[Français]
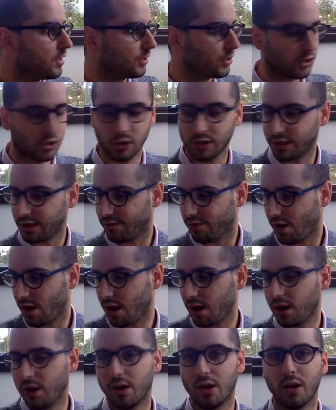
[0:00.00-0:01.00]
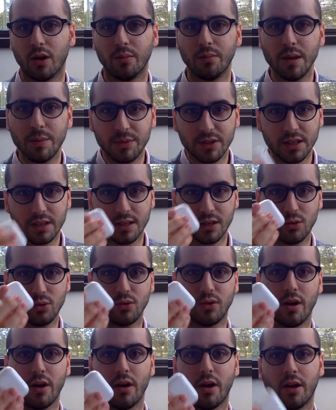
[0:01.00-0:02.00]
sans avoir euh, mes petits
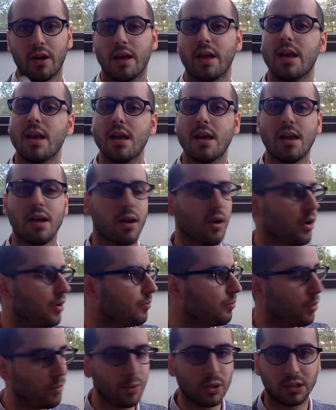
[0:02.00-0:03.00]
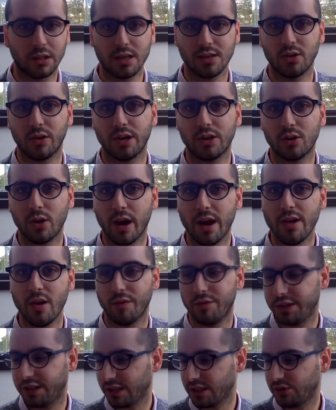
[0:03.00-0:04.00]
écouteurs et euh, mon podcast dans les oreilles en
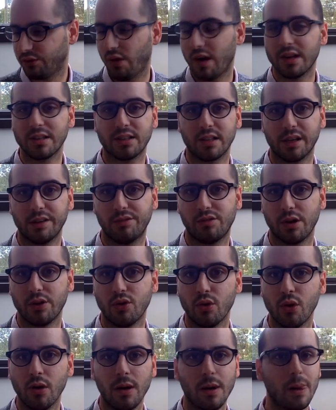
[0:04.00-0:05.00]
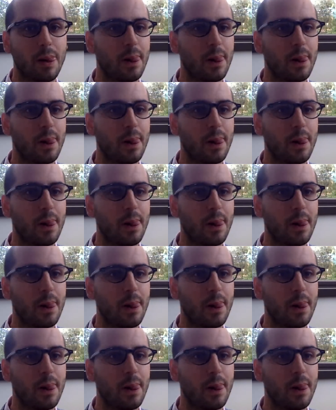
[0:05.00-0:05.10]
vitesse x1, 5 x2